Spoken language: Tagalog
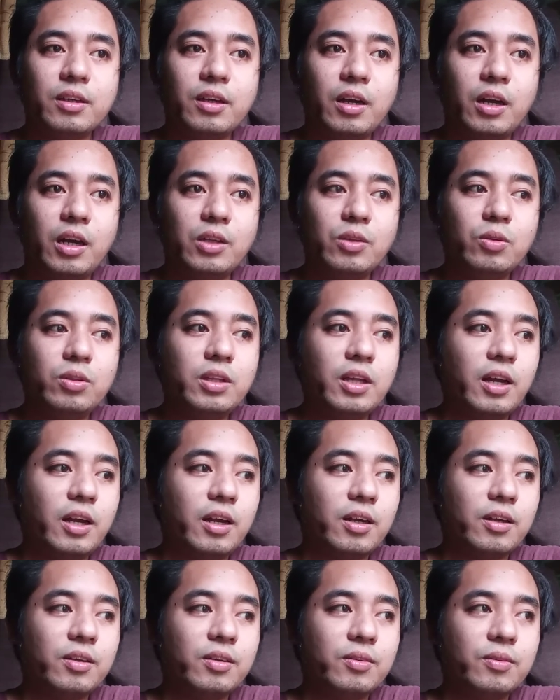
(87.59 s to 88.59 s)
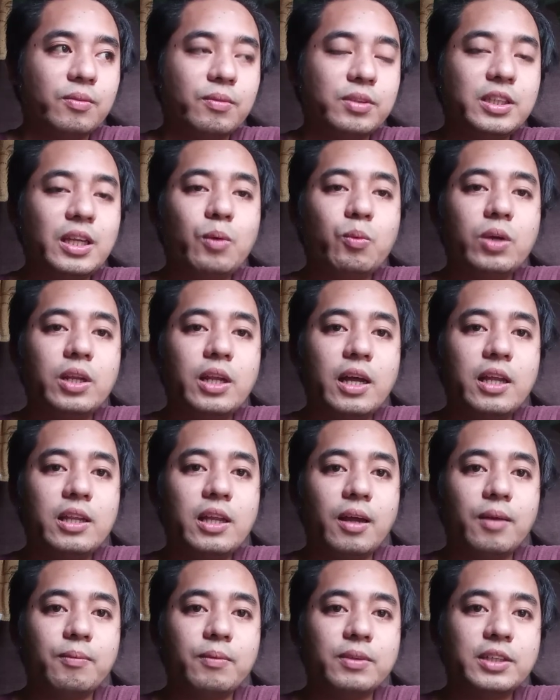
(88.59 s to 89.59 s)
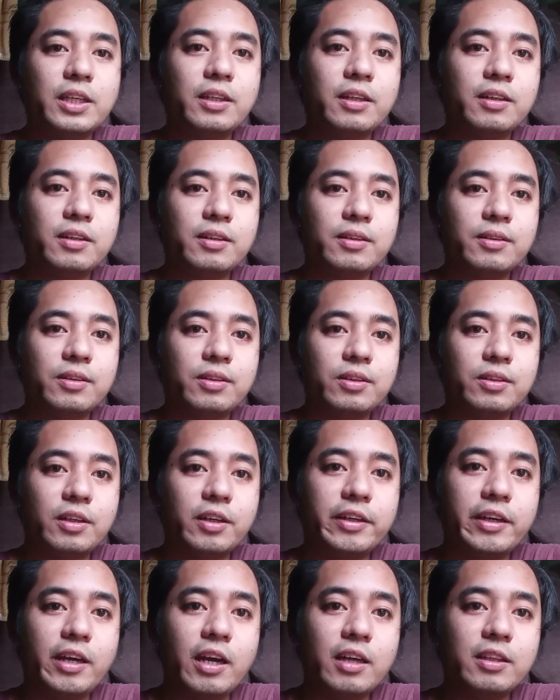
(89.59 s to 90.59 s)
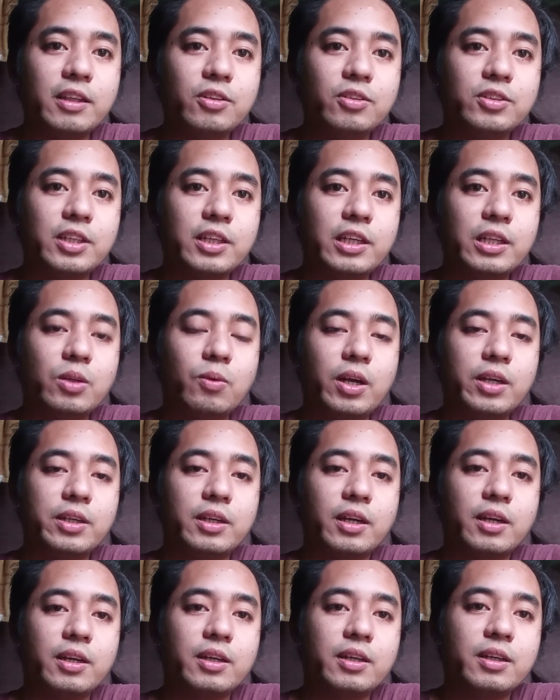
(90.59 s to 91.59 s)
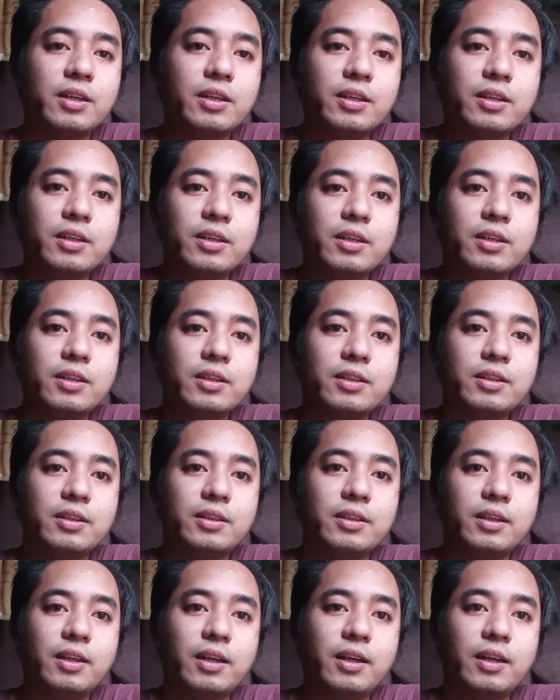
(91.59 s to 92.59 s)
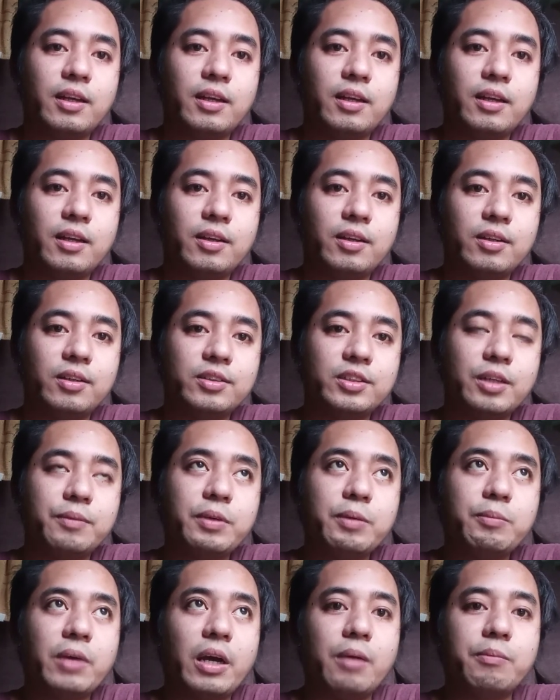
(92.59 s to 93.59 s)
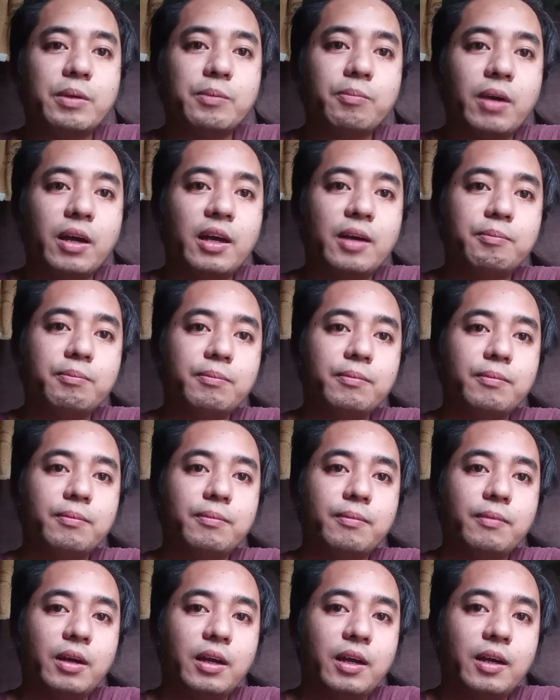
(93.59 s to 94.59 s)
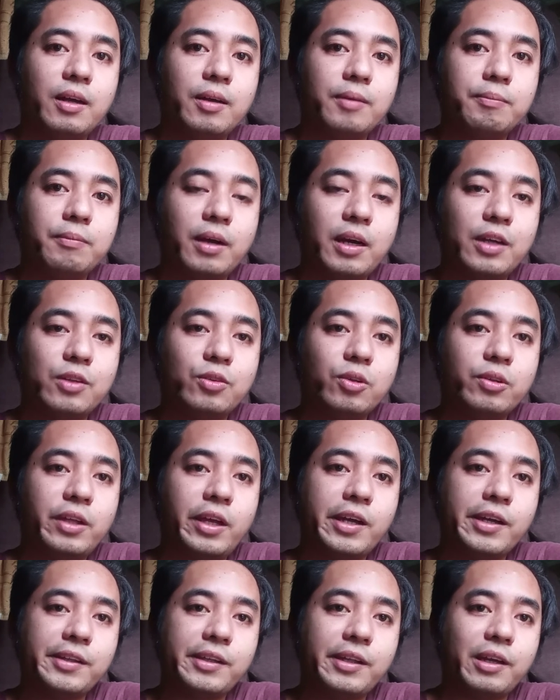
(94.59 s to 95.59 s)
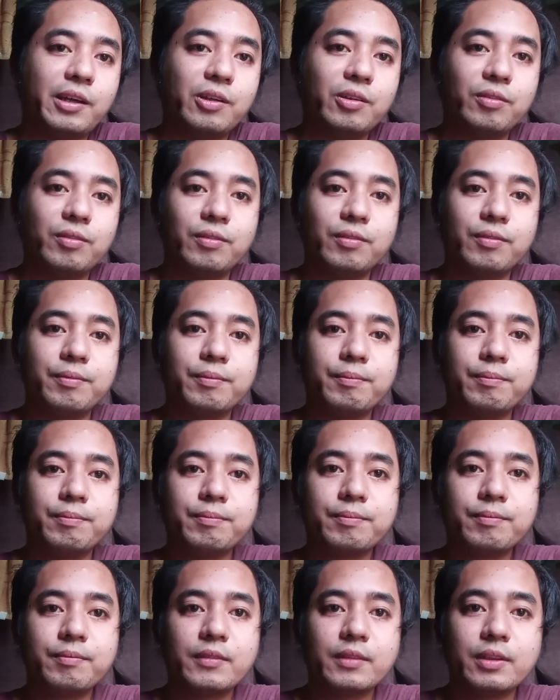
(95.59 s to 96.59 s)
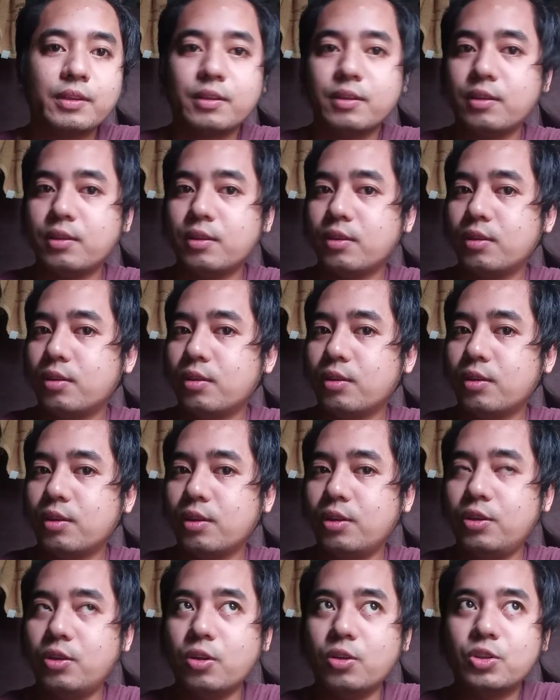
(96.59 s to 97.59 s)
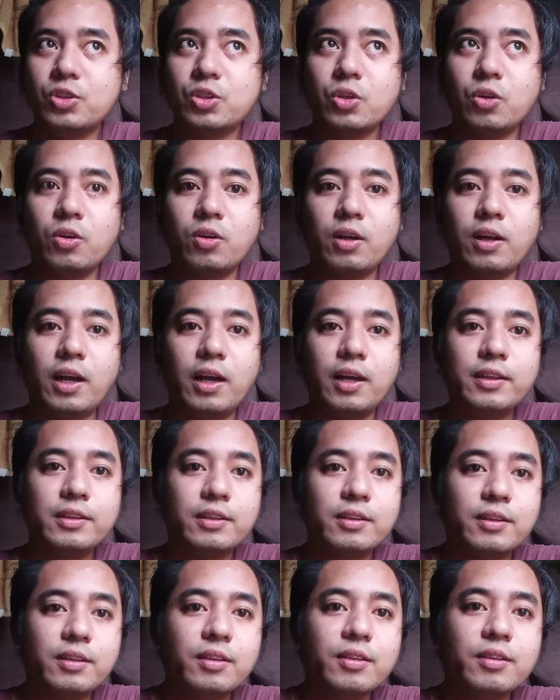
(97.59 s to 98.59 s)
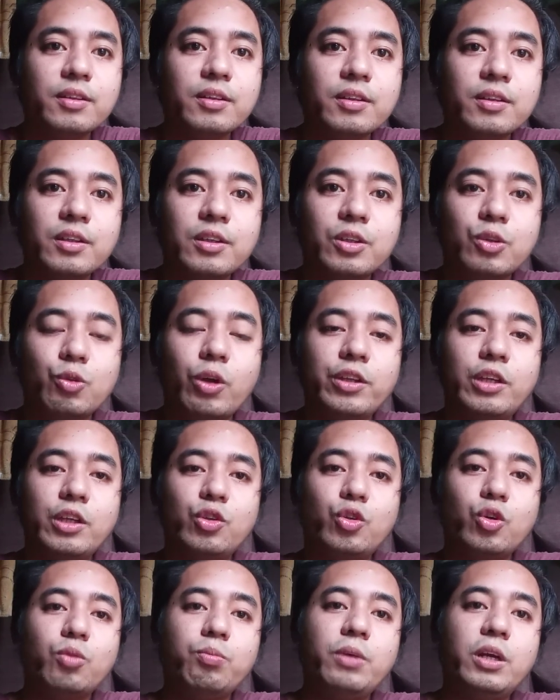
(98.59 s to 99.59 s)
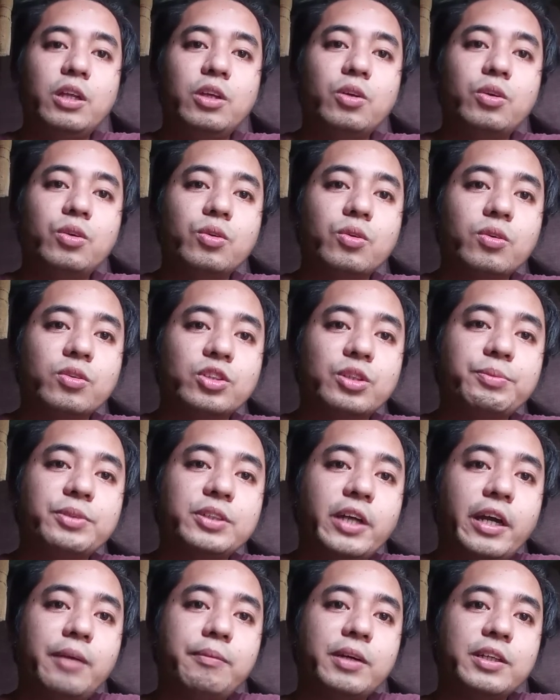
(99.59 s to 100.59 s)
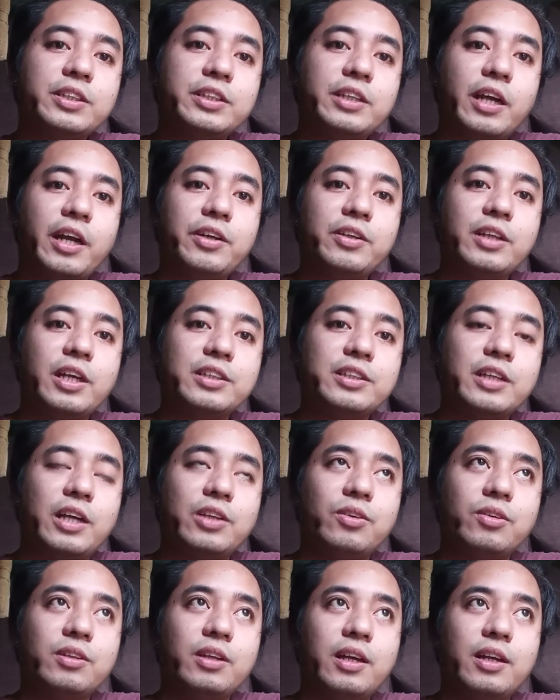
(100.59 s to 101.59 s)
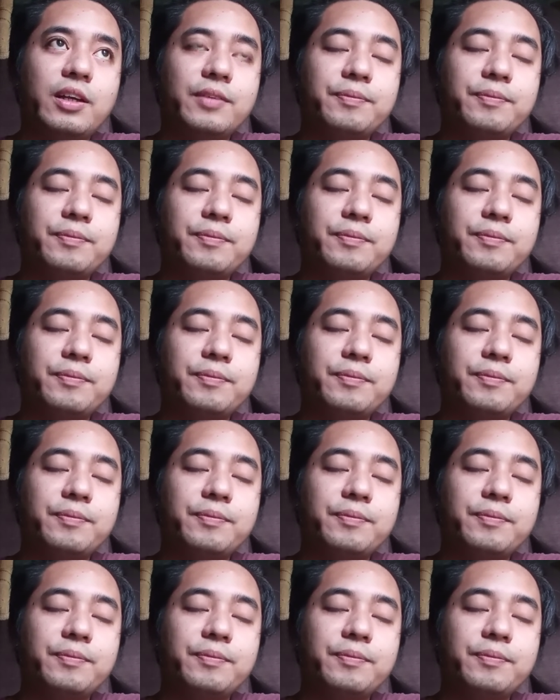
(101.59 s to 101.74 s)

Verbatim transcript: ano lang, basta wala lang, basta nag, nag-react lang sa ginawa niya. Na, syempre maraming mga, mga makaduterte, ganun. Yun, so, ang 22 million yung subscribers niya ngayon, nasa ano na,